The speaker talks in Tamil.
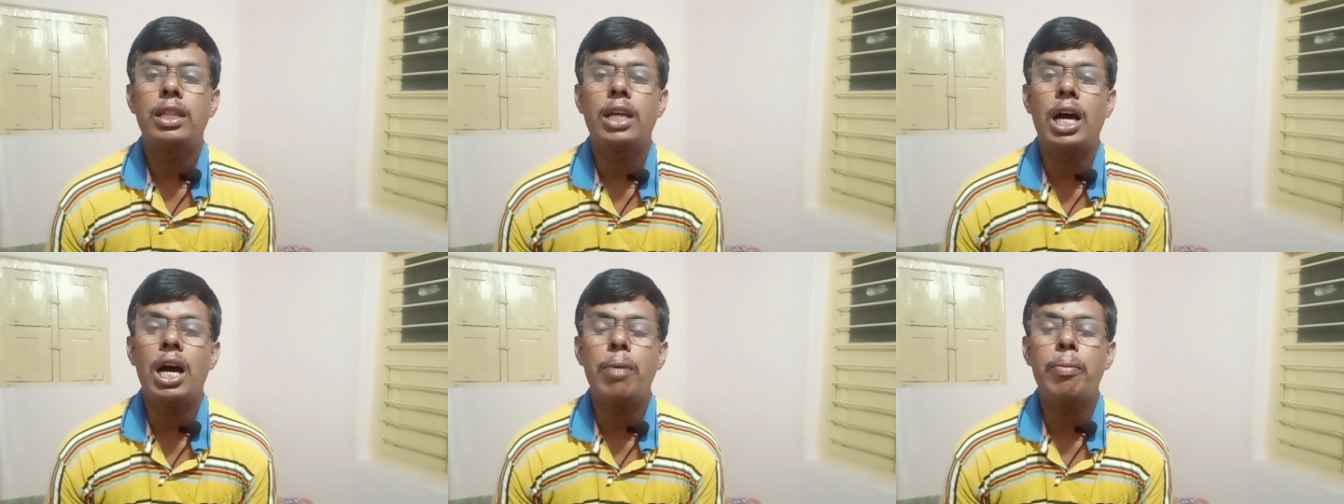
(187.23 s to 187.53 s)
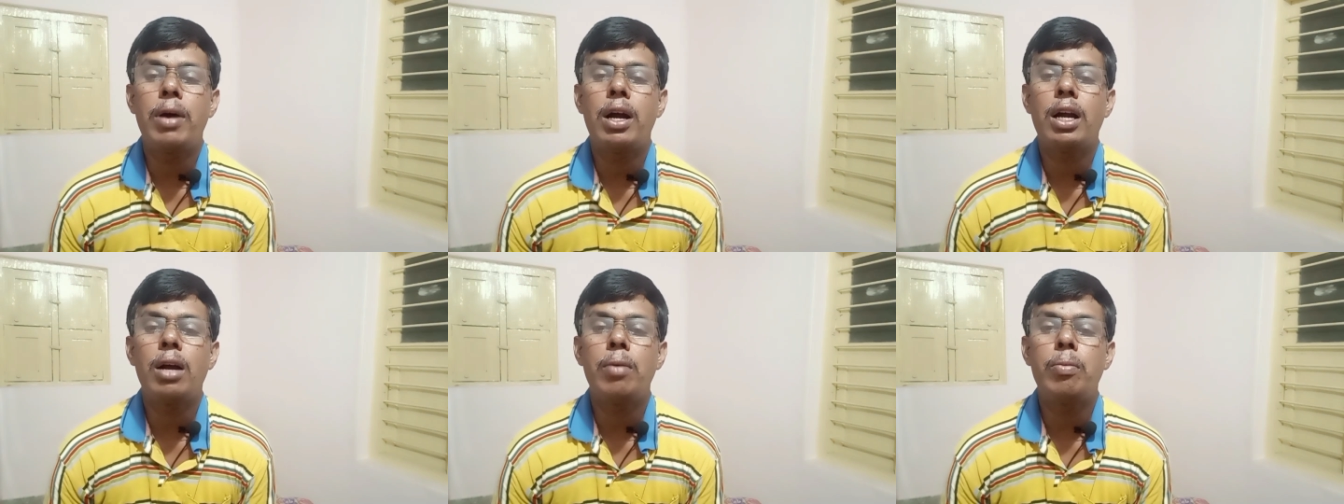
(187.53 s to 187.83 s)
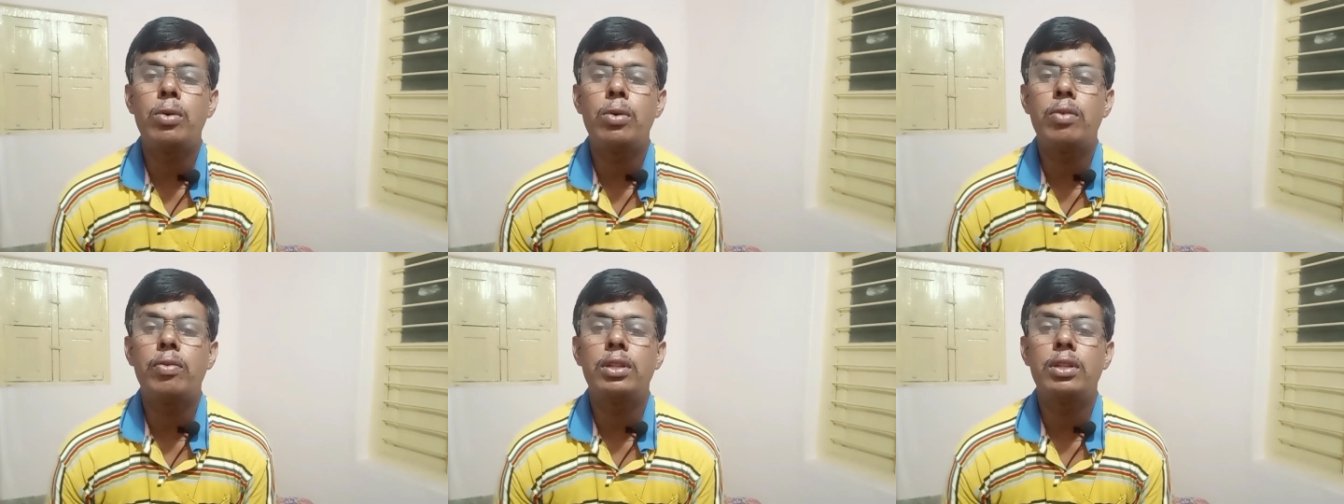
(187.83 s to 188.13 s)
தாமாக
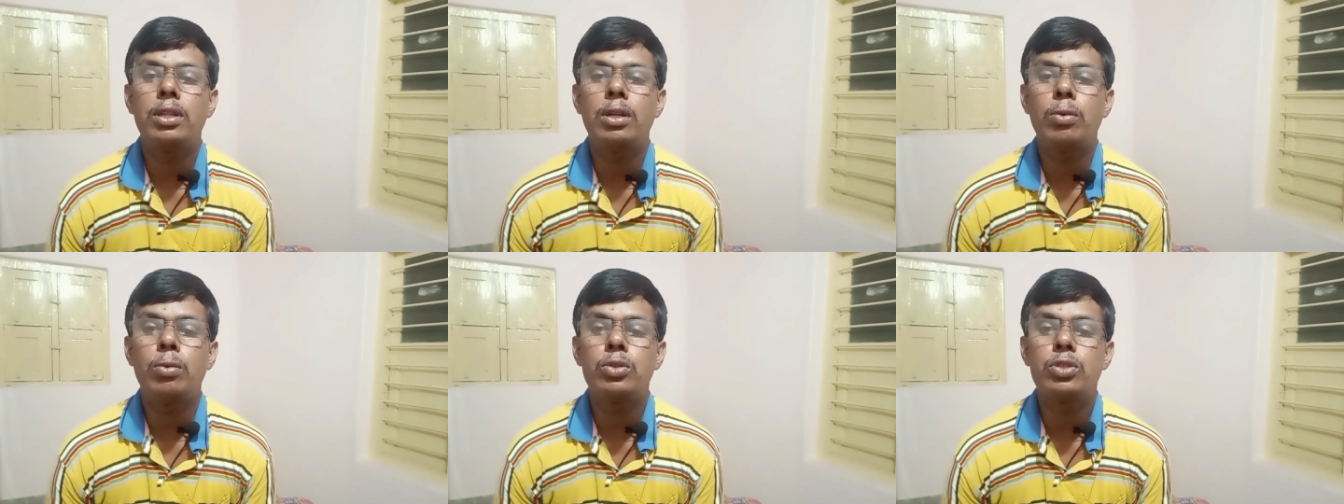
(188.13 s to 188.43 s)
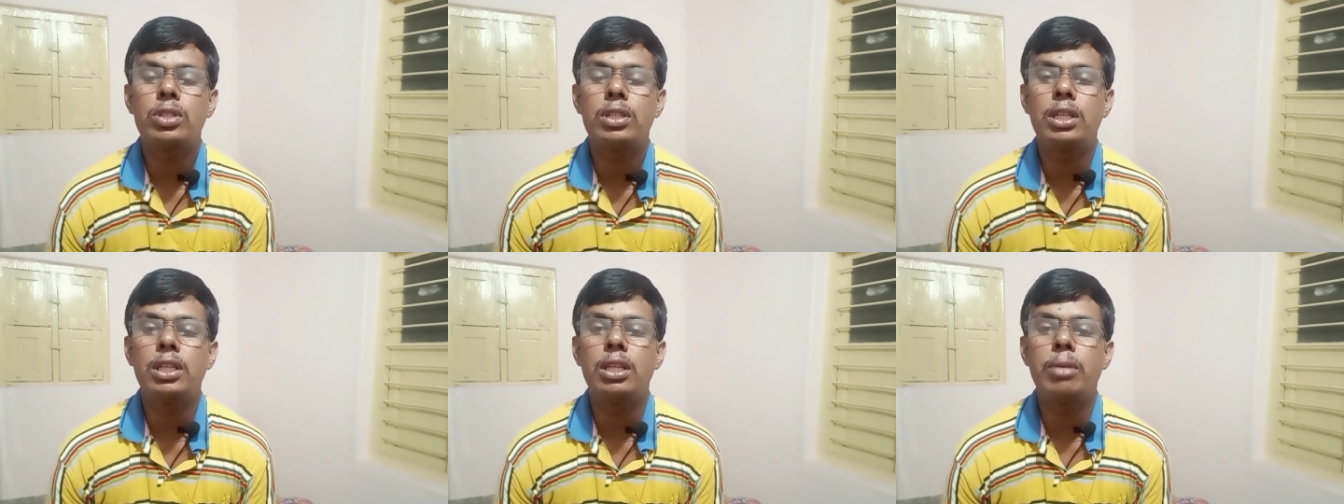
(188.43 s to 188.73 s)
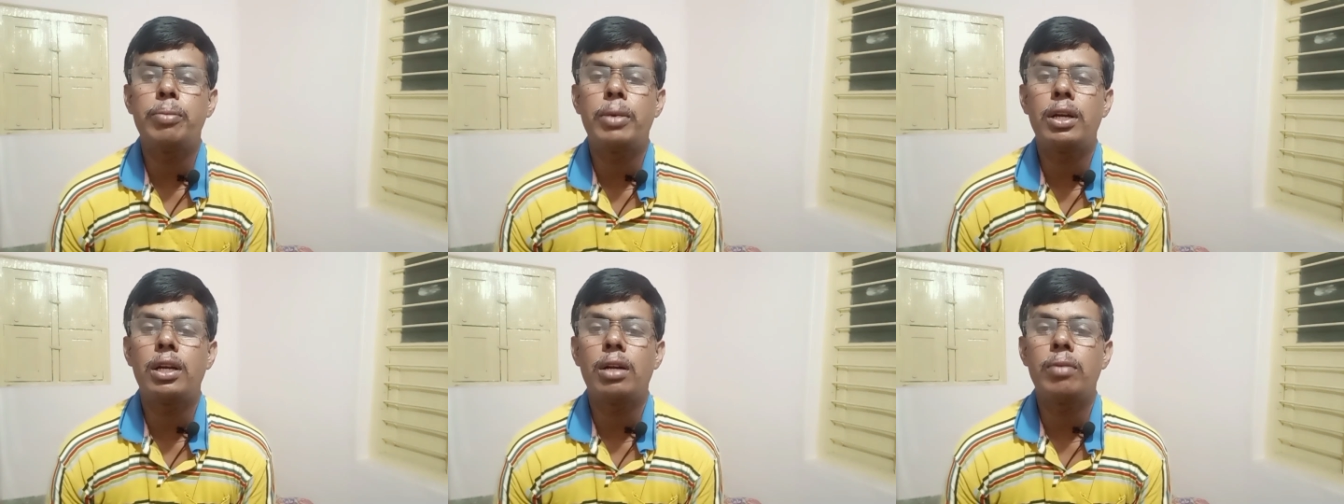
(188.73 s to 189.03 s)
முன்வந்து
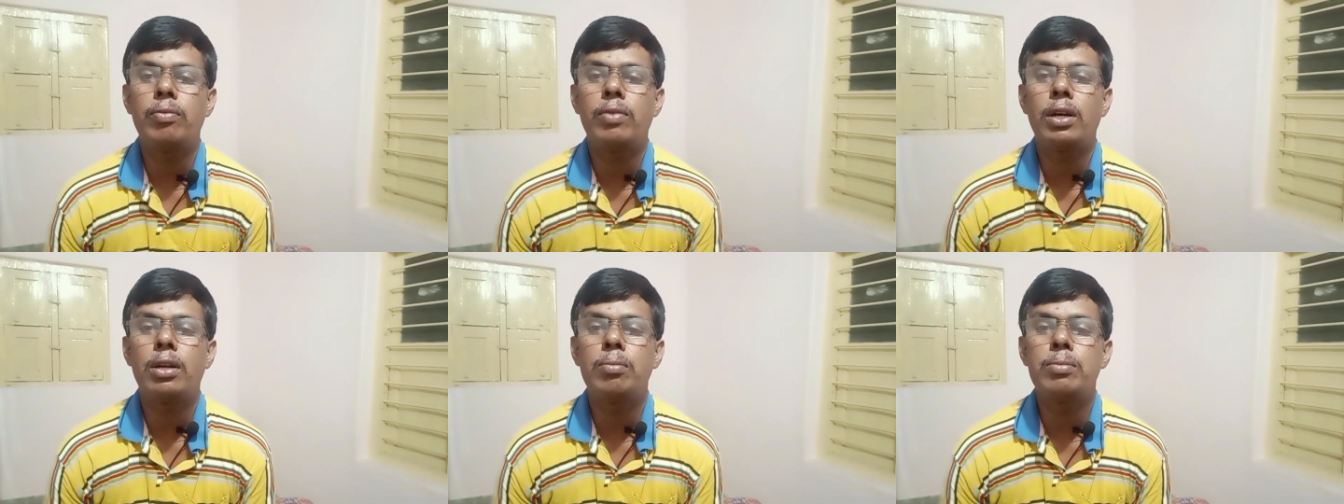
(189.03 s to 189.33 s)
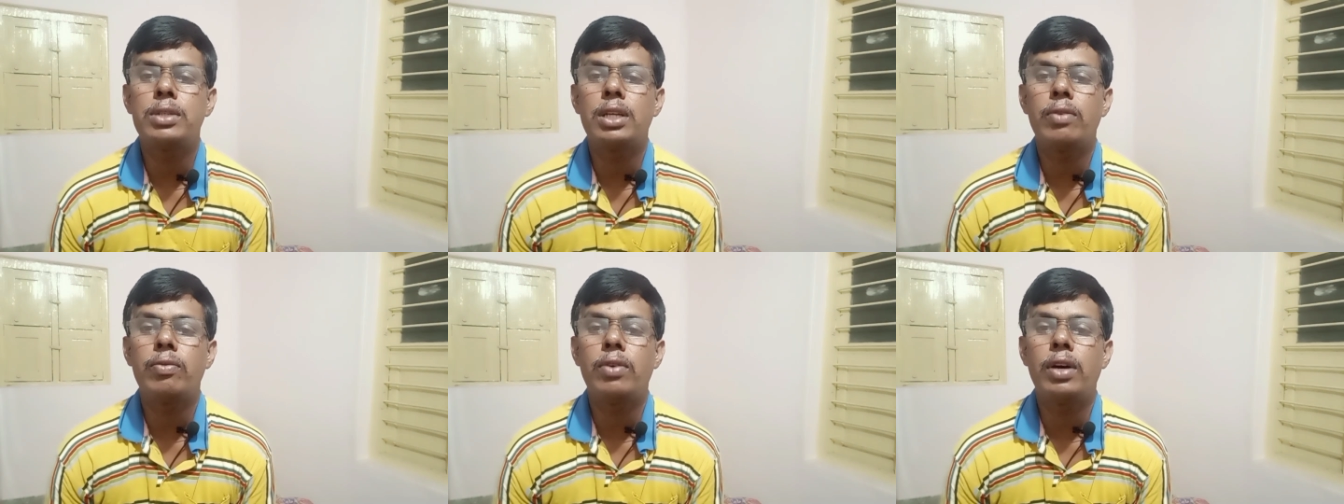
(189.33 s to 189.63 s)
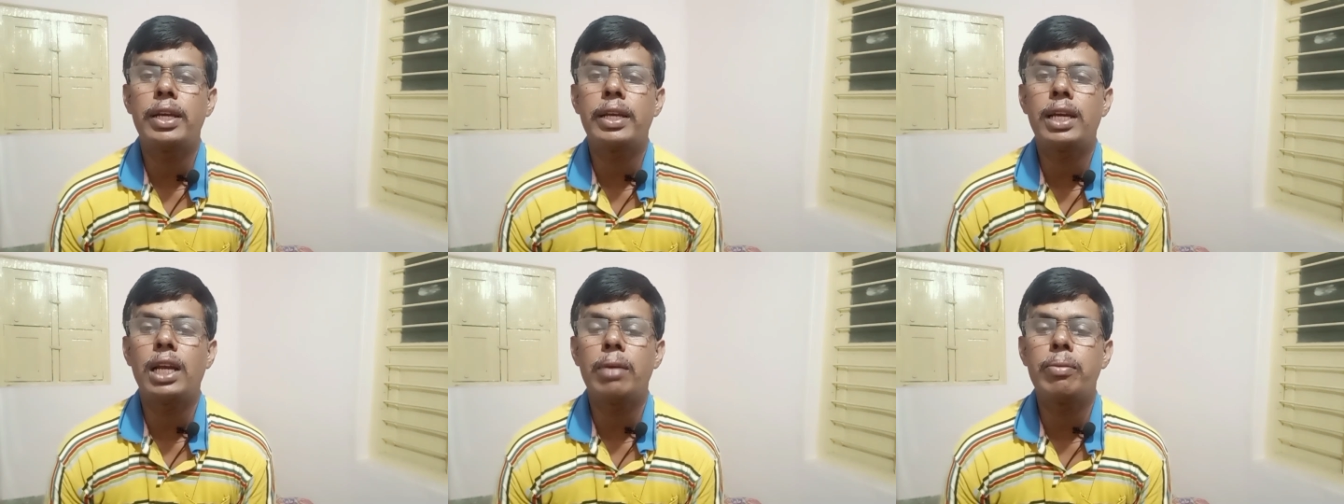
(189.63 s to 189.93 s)
உச்சநீதிமன்றம் வரும்
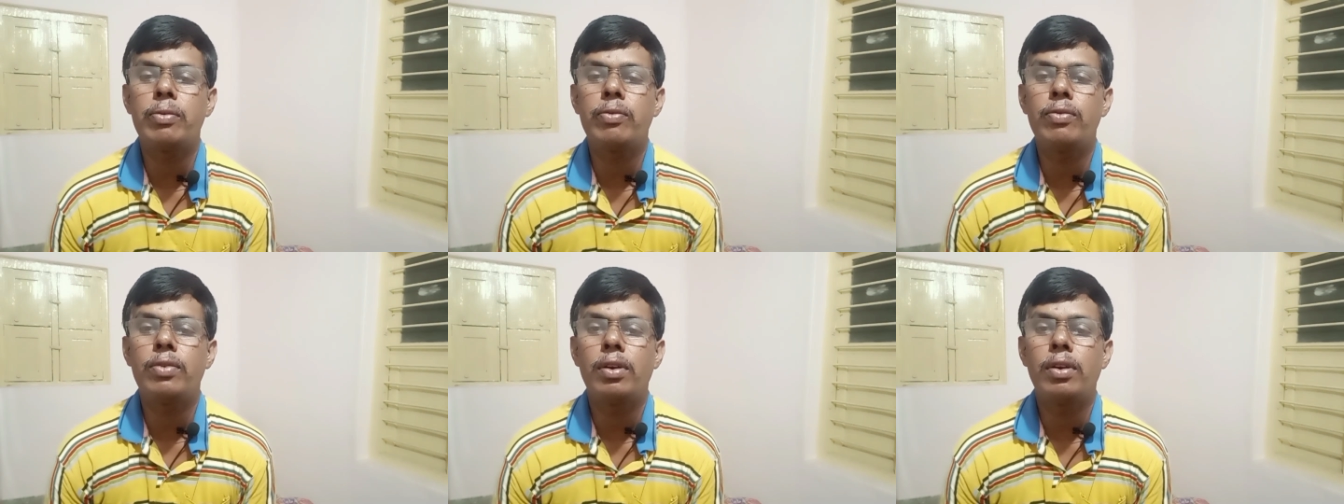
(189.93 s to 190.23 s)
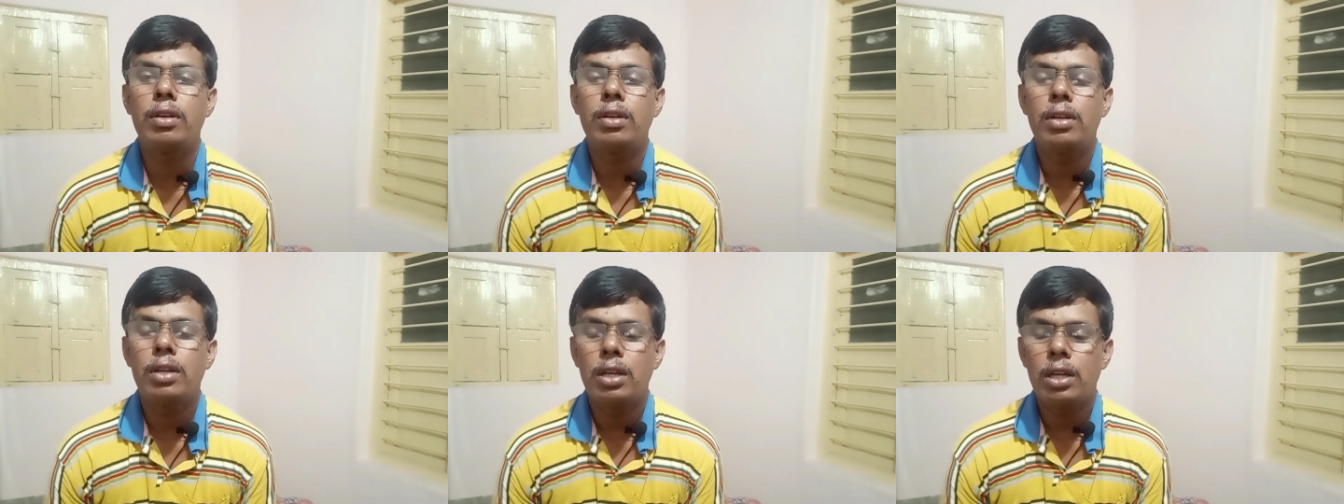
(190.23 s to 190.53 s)
செவ்வாய்க்கிழமை